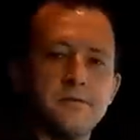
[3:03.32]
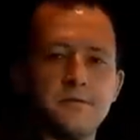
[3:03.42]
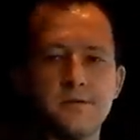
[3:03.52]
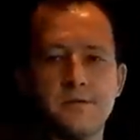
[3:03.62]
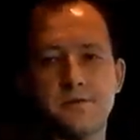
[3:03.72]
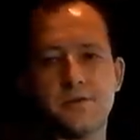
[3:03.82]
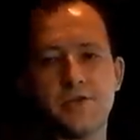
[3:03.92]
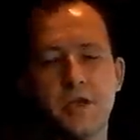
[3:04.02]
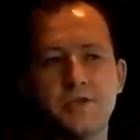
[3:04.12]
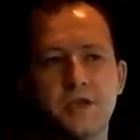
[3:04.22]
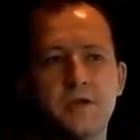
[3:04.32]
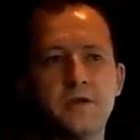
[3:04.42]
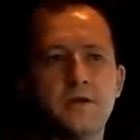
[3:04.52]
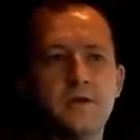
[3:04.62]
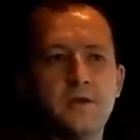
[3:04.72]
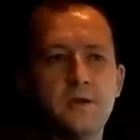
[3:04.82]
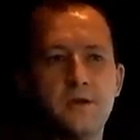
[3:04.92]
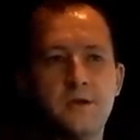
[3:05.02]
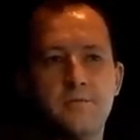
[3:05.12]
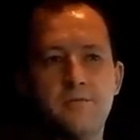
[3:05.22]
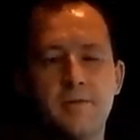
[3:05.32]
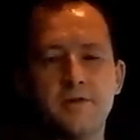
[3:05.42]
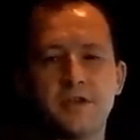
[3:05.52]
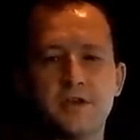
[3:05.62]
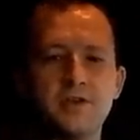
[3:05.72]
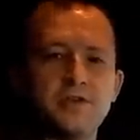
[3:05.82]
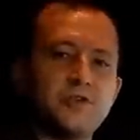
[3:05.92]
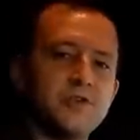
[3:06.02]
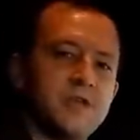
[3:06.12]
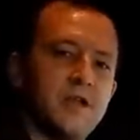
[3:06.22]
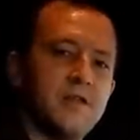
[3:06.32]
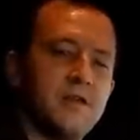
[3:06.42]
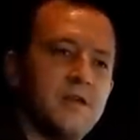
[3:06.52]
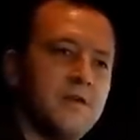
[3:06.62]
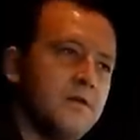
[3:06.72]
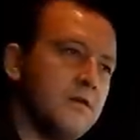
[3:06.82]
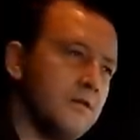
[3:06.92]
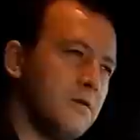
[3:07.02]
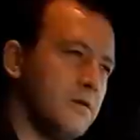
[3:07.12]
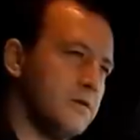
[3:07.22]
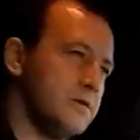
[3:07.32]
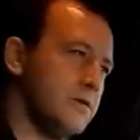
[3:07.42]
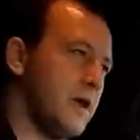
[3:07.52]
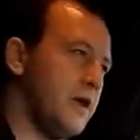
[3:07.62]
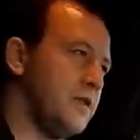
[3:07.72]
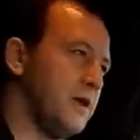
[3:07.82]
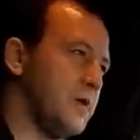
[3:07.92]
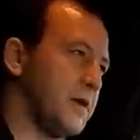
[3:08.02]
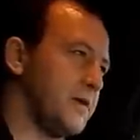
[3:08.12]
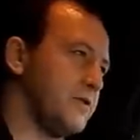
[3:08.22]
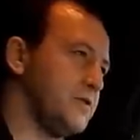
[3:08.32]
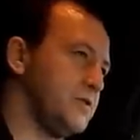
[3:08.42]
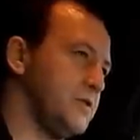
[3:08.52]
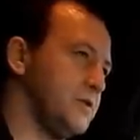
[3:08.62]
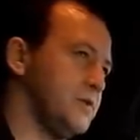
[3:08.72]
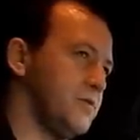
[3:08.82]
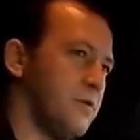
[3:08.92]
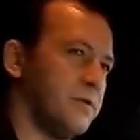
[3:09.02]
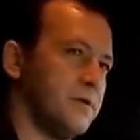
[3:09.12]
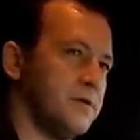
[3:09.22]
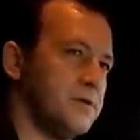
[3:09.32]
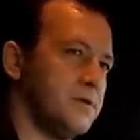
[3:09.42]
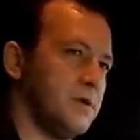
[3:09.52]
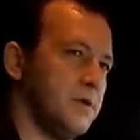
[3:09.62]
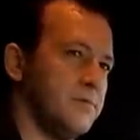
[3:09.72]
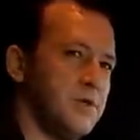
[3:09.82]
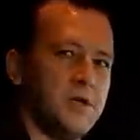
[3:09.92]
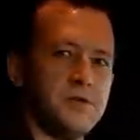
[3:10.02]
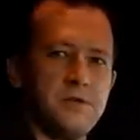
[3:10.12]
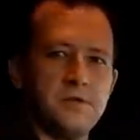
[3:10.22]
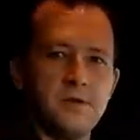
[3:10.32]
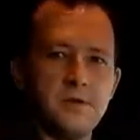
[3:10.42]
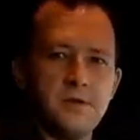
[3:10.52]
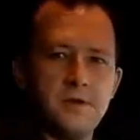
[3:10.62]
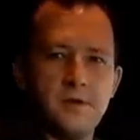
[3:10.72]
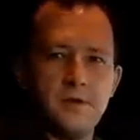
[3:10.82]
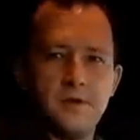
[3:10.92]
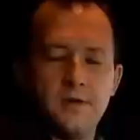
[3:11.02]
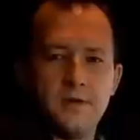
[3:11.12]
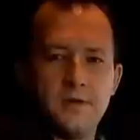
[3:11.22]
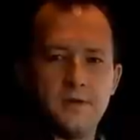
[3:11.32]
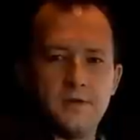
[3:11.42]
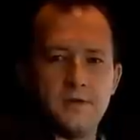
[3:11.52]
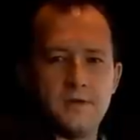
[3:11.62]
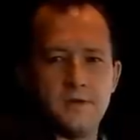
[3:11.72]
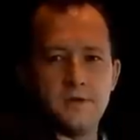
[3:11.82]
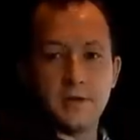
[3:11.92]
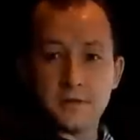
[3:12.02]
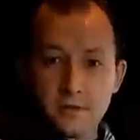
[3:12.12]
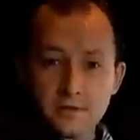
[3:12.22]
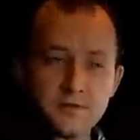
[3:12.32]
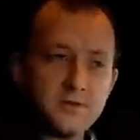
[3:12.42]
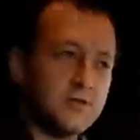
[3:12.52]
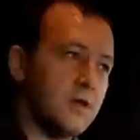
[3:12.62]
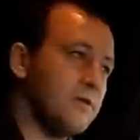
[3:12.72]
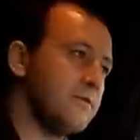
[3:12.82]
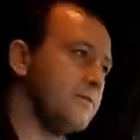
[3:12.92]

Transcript: do 3 mamy 43 centy, co daje nam jakieś e, złoty 70 e, netto oczywiście